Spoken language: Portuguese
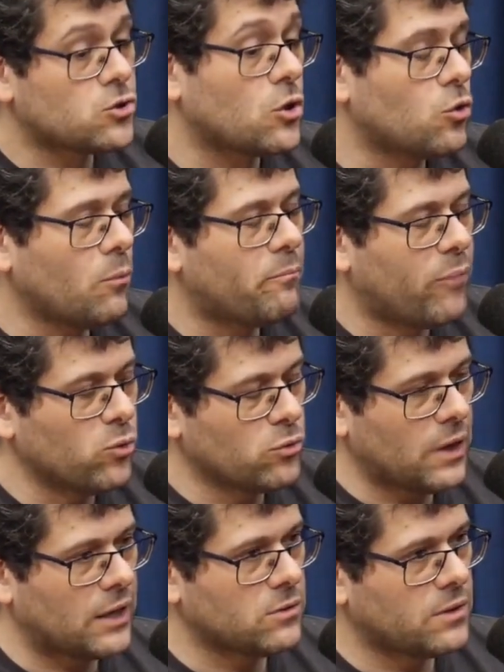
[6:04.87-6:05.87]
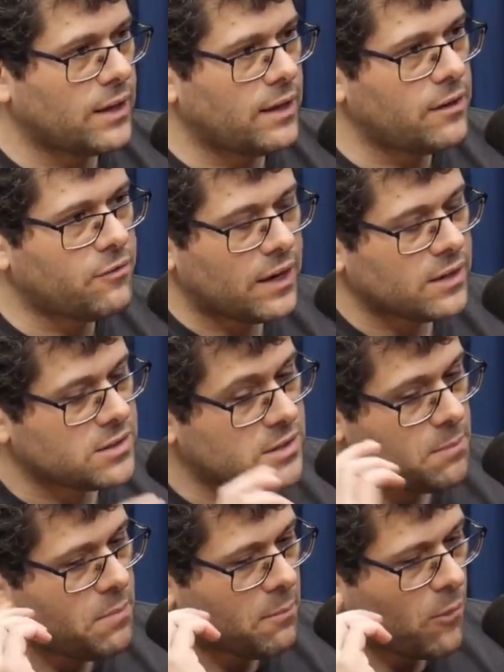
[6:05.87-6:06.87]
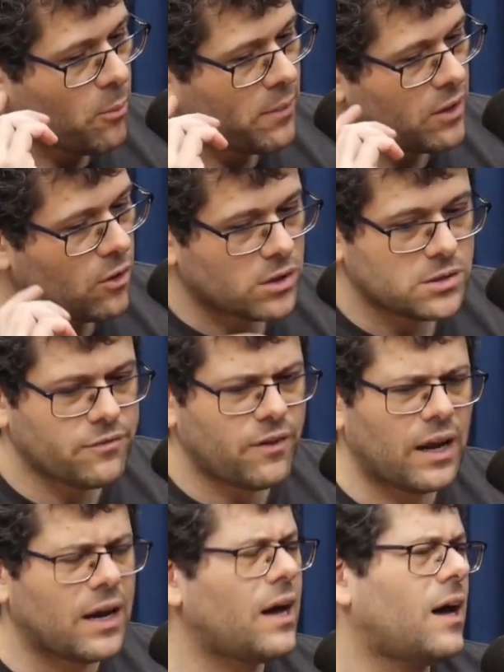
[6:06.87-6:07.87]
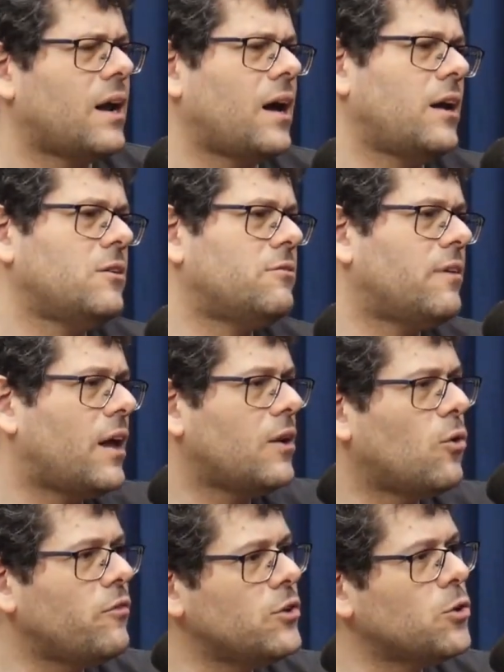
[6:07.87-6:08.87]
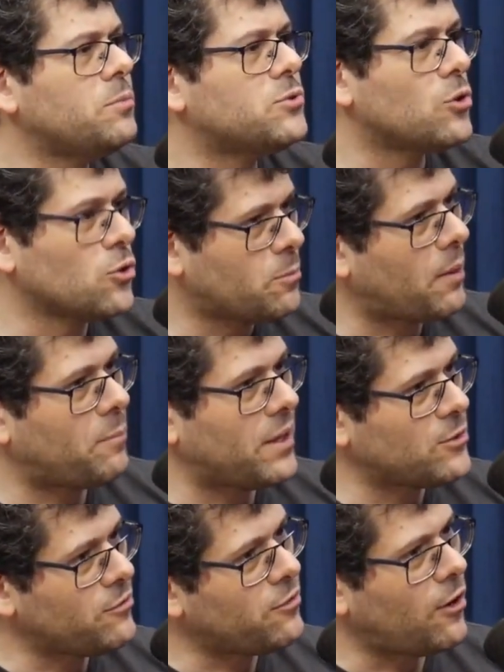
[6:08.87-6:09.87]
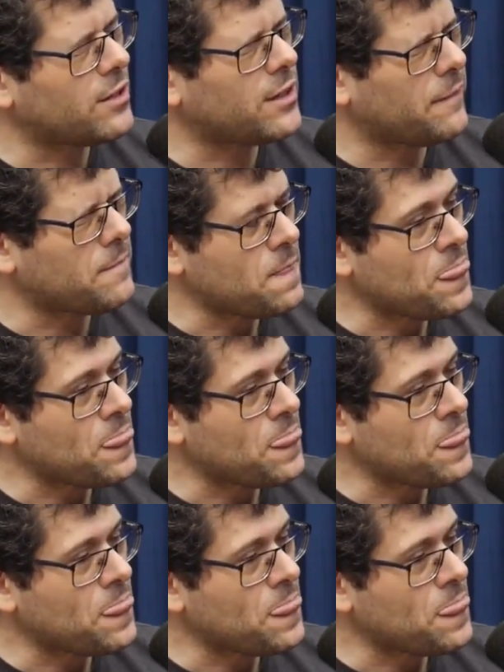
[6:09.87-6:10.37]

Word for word: Você solta um pum do lado dele, ele fala si bemol menor. Você fala, caralho, velho, ouvido absoluto pra peido foda.